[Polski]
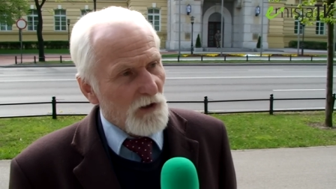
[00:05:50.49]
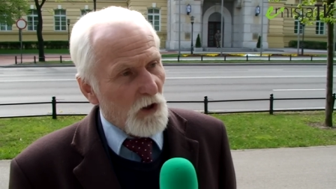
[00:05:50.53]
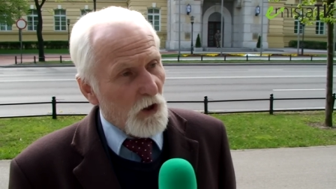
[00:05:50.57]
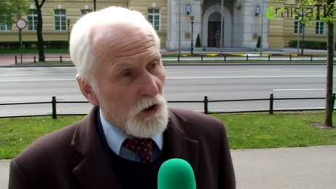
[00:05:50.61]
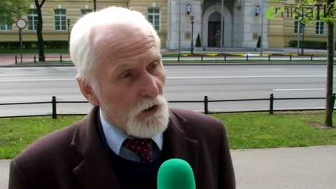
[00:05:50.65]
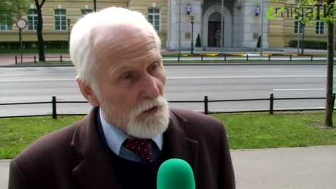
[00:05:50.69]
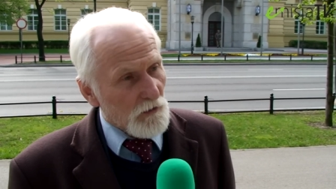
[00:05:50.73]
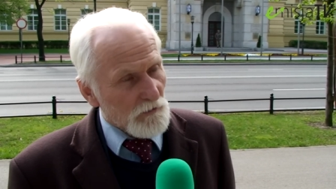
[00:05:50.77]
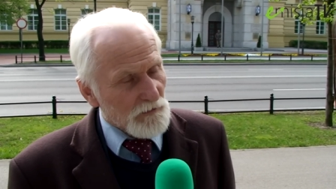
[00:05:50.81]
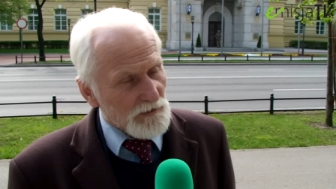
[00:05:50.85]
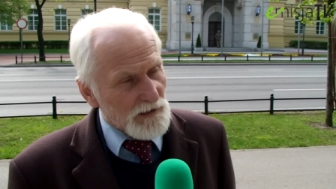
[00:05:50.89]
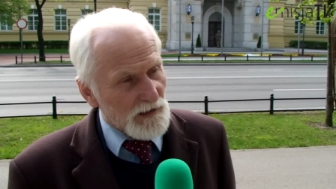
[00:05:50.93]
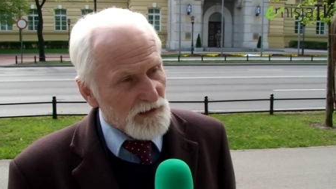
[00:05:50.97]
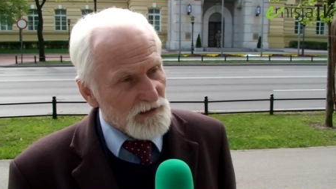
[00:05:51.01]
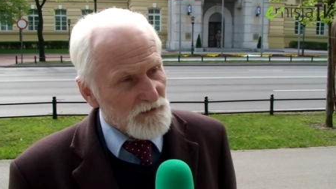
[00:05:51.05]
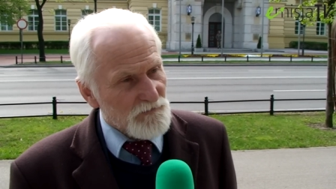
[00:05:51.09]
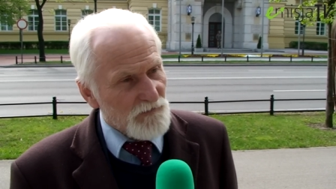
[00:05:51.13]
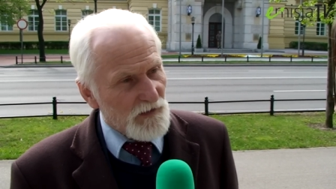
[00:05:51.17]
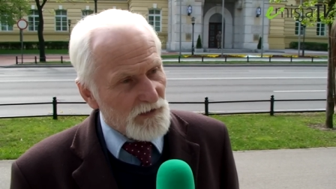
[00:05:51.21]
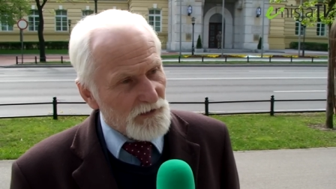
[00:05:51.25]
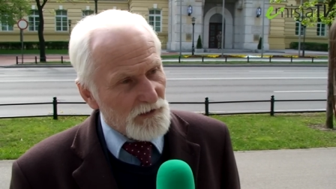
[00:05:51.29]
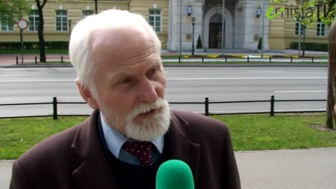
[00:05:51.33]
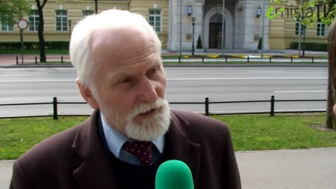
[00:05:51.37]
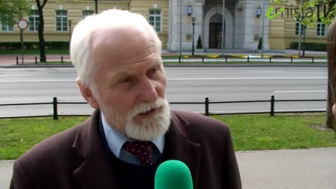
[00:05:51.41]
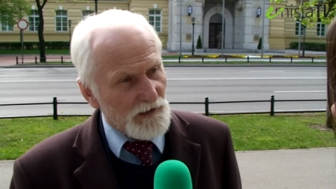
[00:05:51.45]
o tak
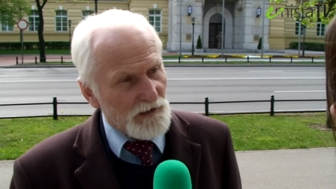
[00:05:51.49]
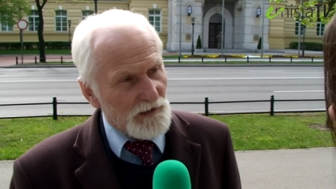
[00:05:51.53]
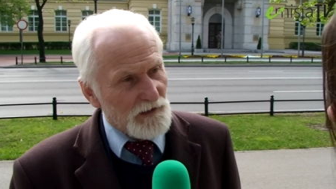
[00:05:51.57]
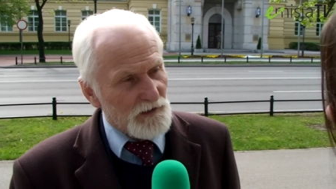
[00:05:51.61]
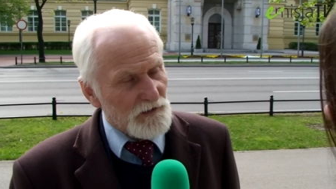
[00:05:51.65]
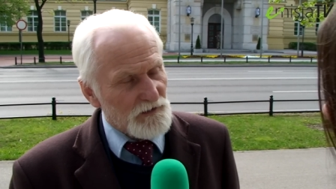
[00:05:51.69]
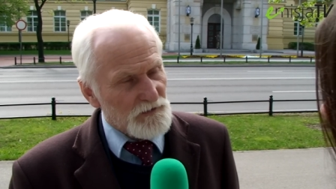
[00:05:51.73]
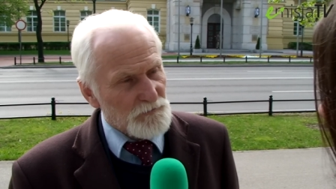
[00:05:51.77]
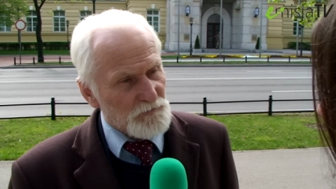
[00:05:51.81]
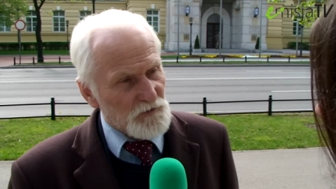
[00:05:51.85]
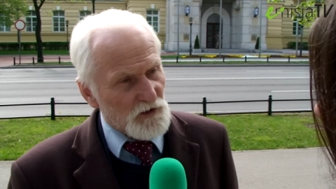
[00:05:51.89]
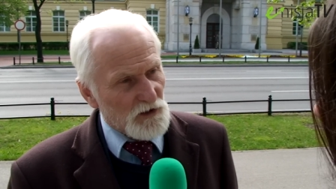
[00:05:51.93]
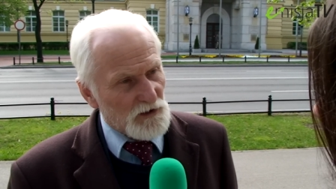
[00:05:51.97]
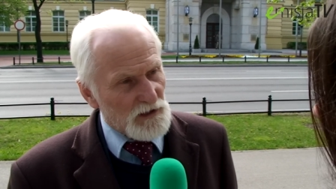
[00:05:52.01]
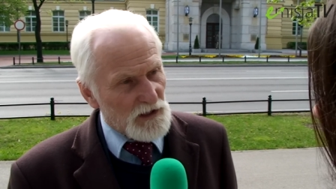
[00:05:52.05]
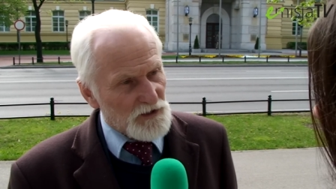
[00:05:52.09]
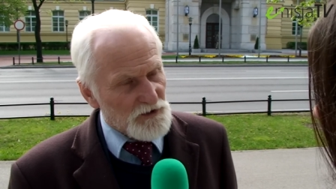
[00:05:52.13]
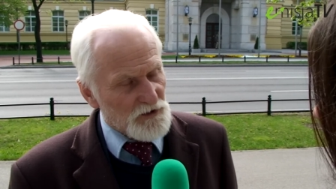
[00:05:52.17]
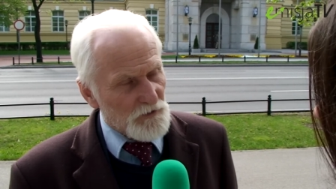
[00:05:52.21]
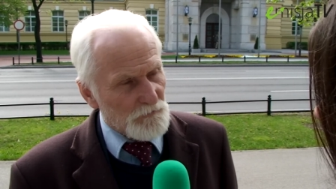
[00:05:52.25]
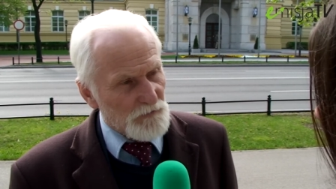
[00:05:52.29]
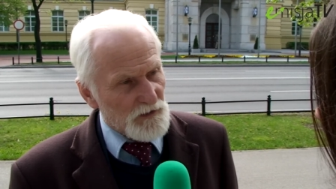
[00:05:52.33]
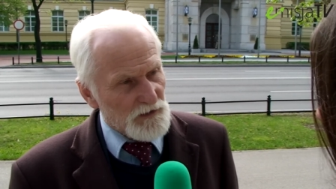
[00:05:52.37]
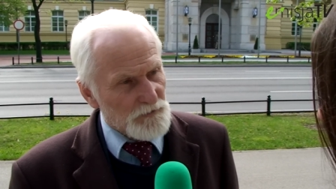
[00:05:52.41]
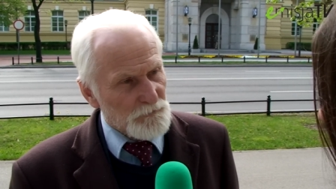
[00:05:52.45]
zwanej
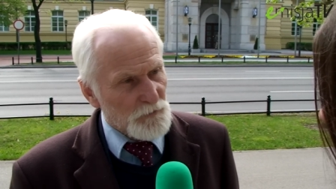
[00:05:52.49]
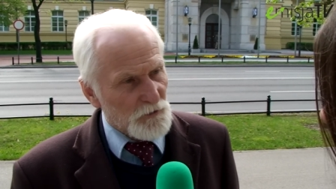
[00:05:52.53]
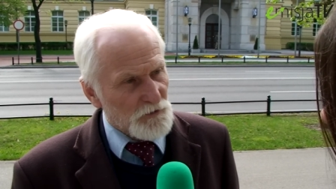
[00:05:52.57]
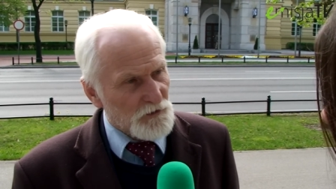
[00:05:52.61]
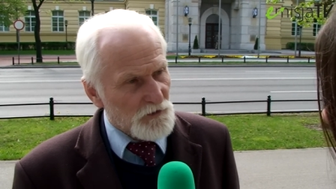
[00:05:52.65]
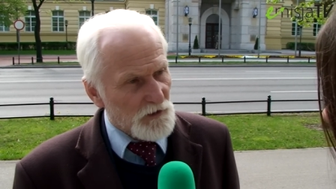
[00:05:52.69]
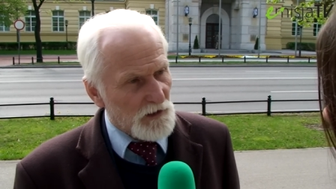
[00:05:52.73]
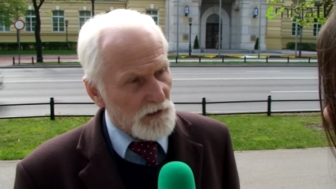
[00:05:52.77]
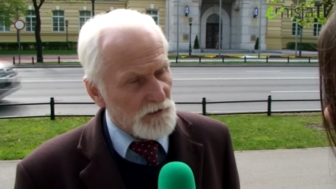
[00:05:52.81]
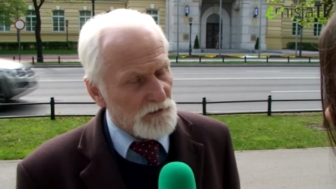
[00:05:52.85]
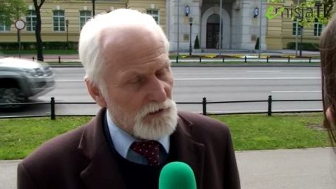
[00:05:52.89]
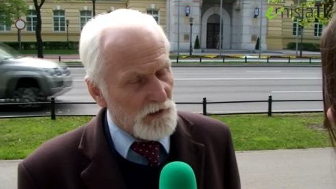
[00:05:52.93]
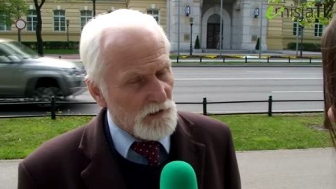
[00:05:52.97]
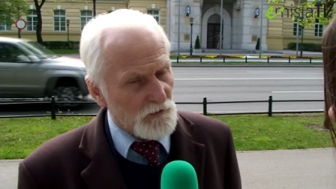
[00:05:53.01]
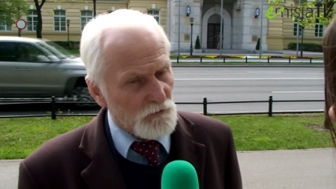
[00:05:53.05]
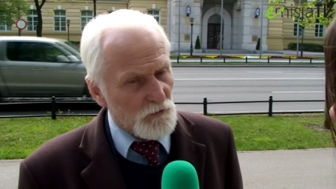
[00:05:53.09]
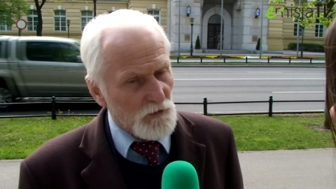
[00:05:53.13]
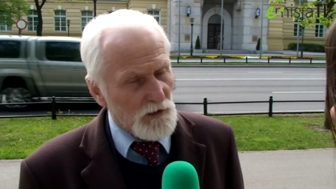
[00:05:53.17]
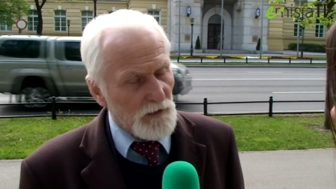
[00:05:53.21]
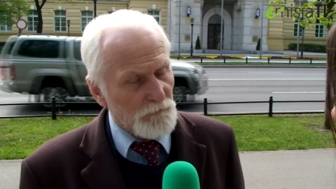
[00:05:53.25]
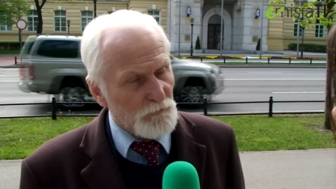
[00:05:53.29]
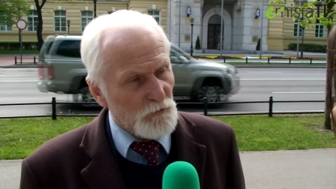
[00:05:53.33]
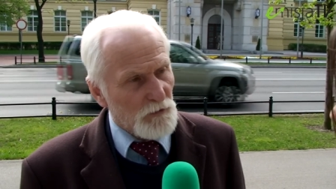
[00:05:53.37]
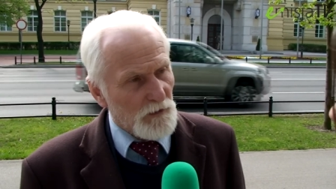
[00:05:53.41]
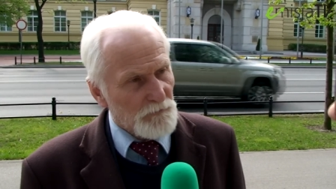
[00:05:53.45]
sprzedaży bezpośredniej,
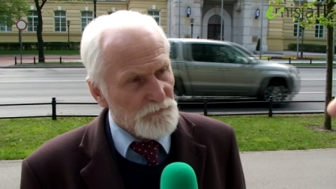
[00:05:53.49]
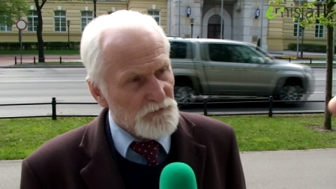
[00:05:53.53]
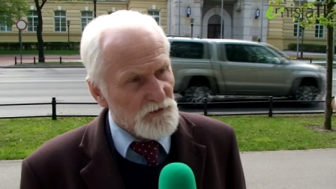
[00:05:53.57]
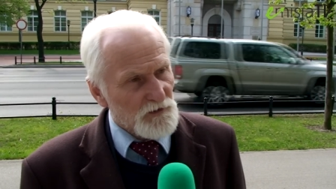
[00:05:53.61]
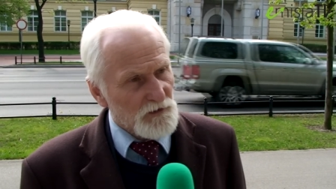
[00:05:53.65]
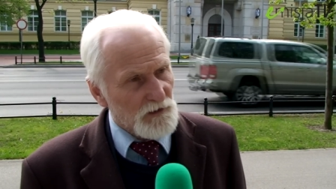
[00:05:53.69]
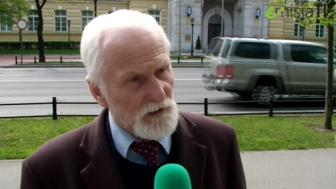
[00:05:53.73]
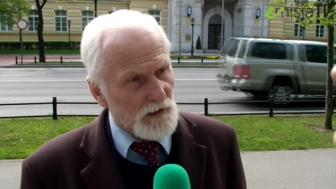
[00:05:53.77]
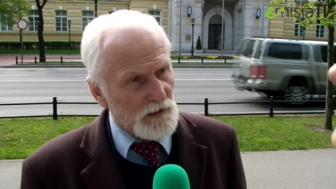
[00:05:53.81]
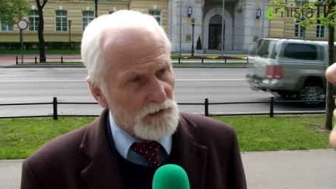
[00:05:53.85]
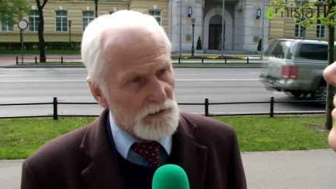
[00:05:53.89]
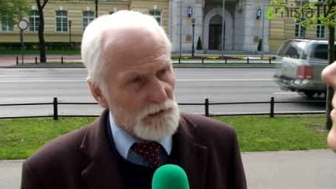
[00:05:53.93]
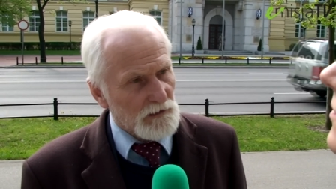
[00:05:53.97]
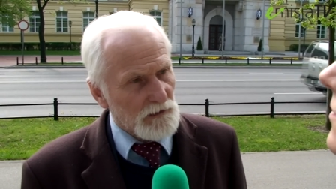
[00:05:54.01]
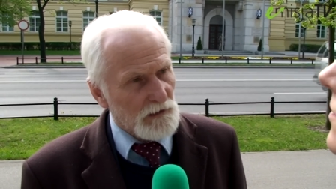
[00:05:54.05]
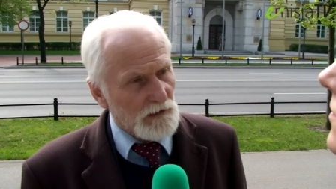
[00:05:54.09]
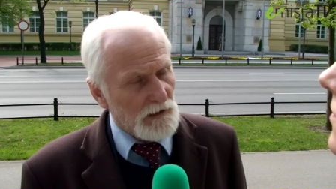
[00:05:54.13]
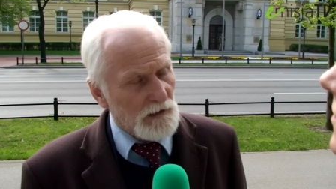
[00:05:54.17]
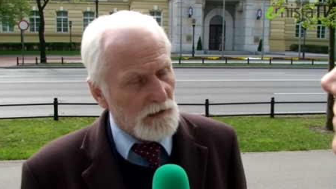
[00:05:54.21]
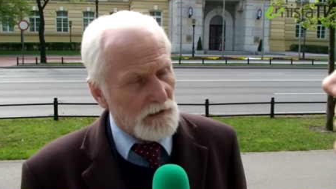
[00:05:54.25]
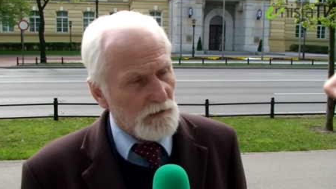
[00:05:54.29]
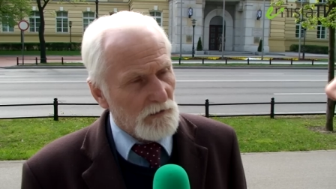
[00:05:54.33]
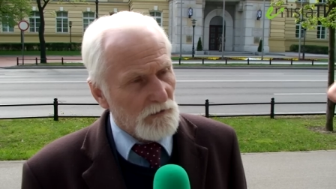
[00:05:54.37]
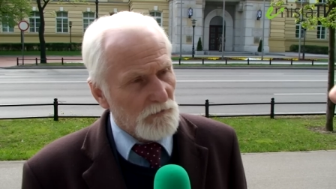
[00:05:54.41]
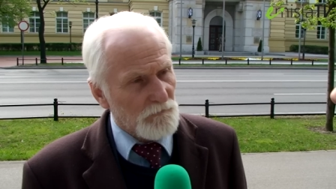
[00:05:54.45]
która była
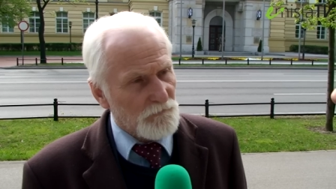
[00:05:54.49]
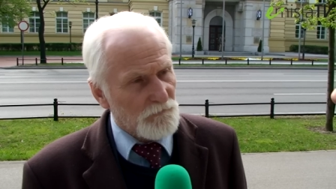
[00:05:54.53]
przyjęta